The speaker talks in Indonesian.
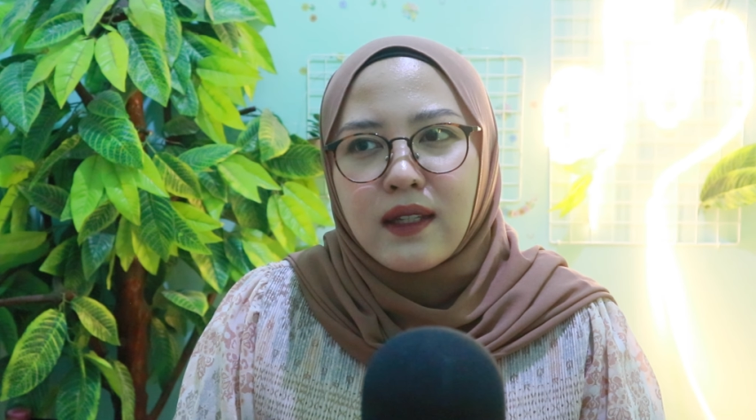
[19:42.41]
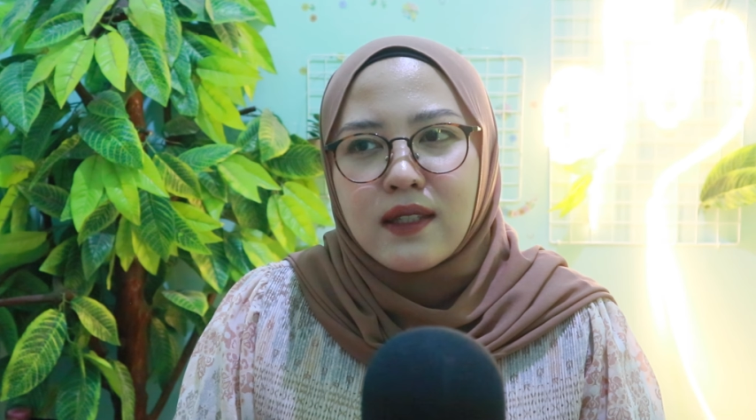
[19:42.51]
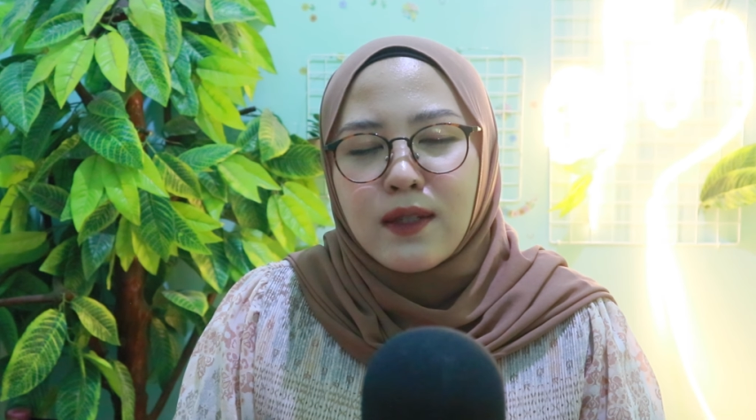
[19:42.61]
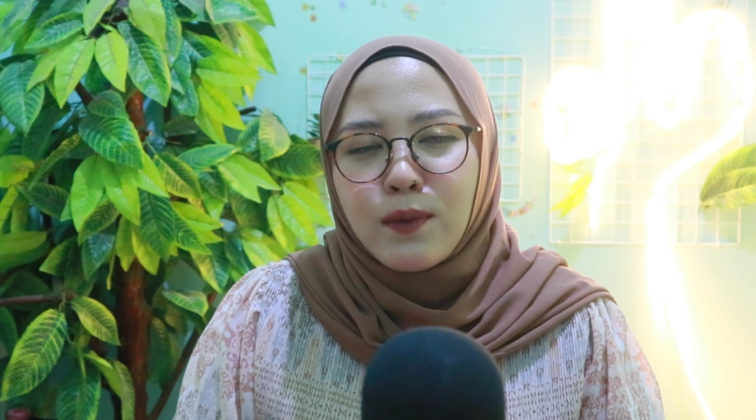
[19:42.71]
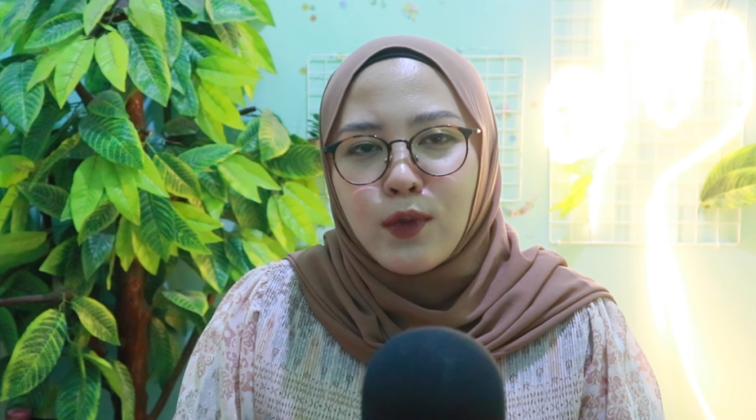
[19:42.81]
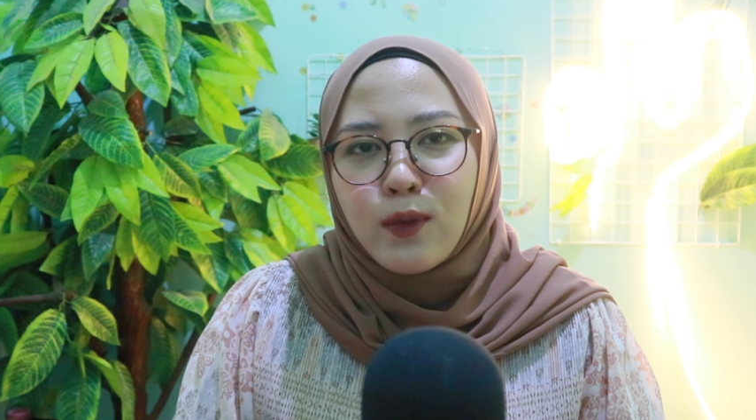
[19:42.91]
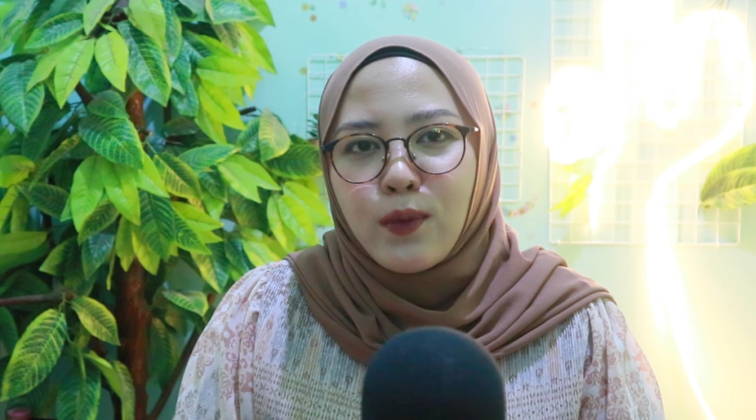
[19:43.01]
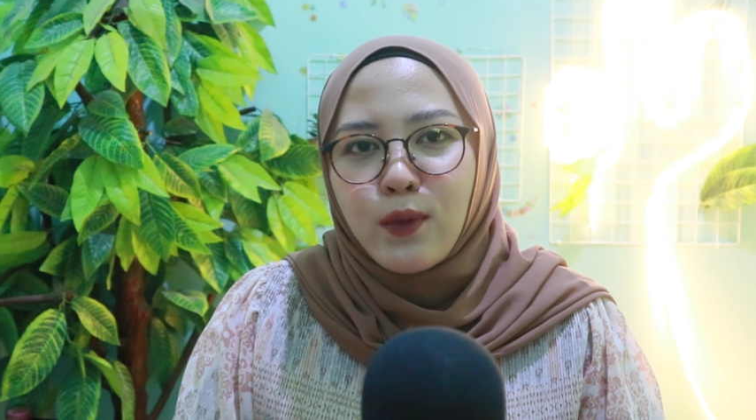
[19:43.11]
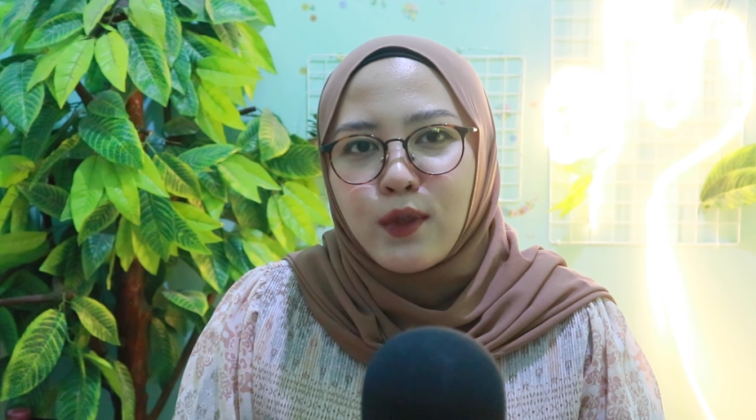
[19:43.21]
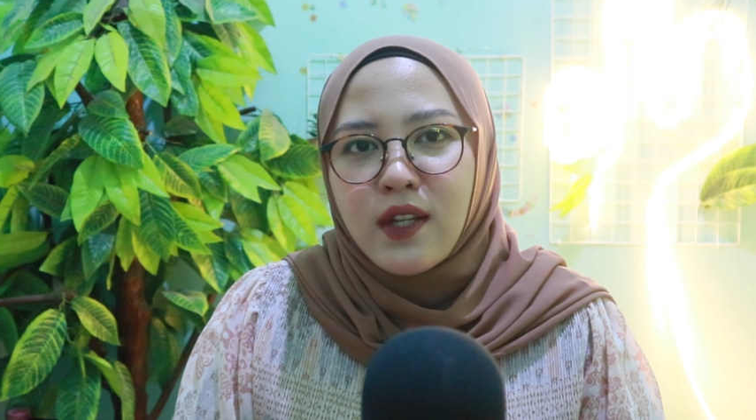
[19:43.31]

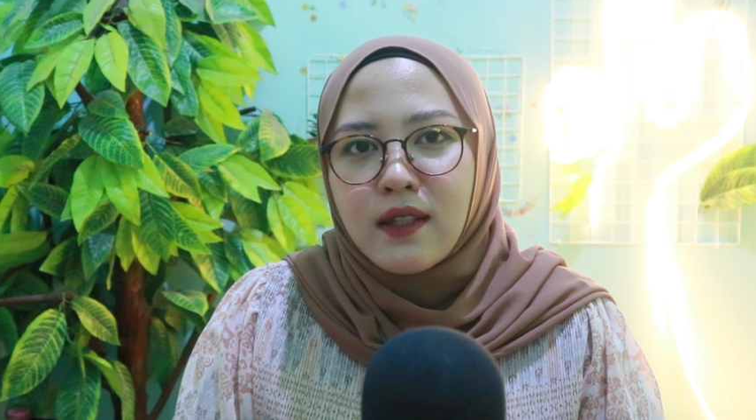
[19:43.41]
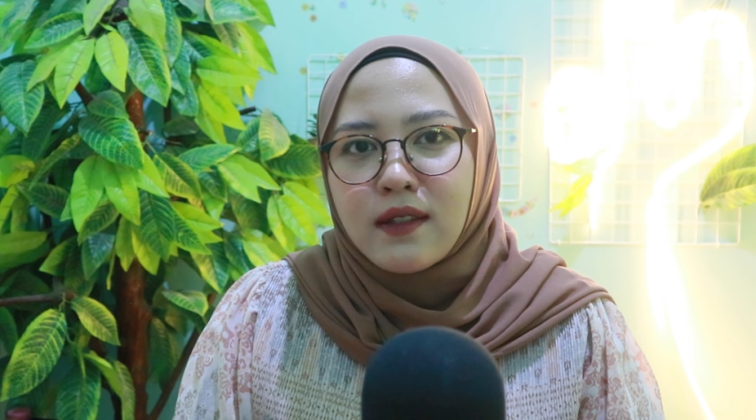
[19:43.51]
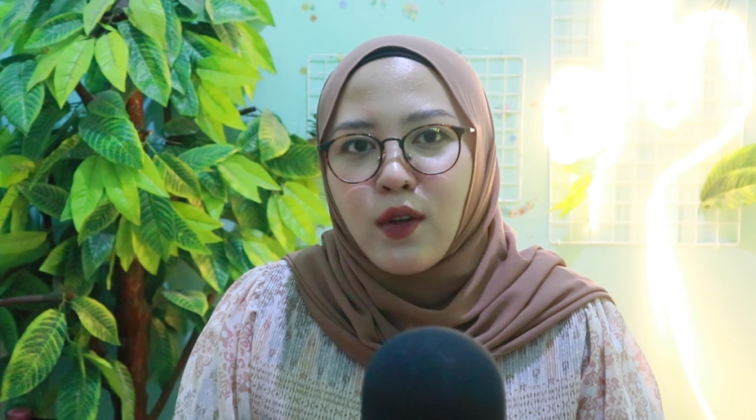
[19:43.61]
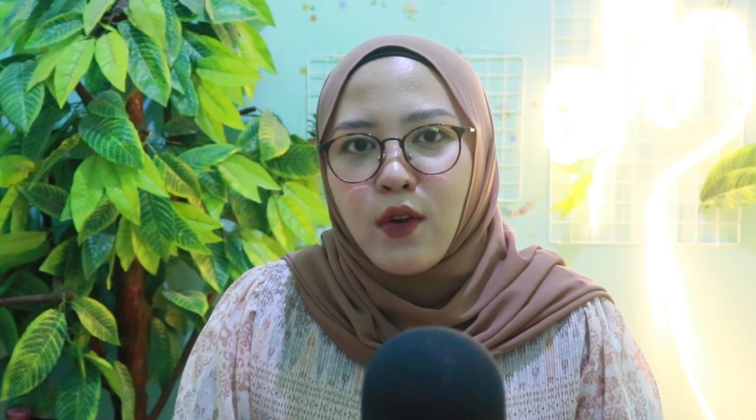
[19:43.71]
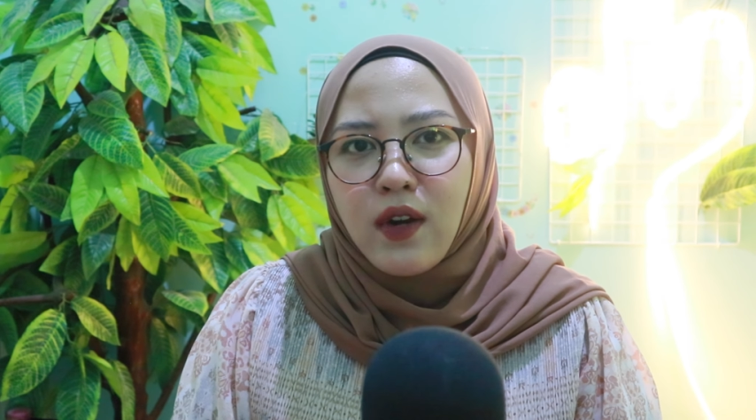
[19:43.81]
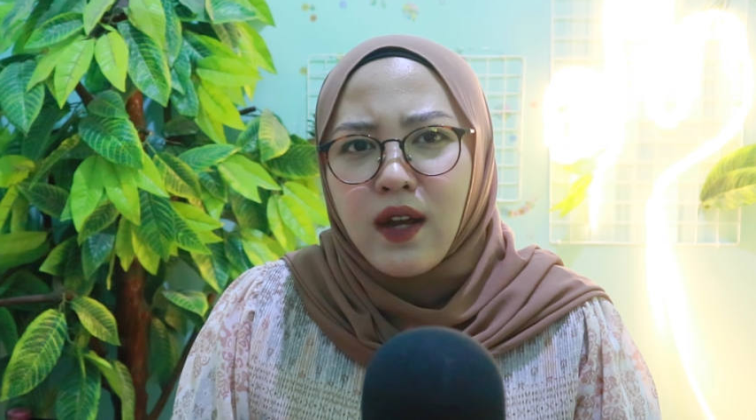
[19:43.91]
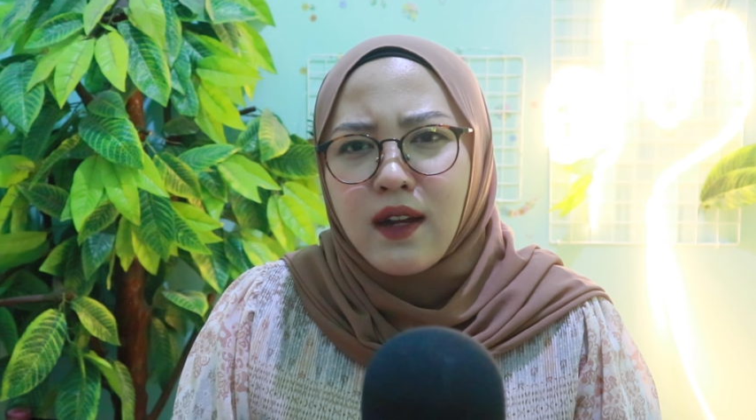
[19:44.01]
seburu-burunya seseorang,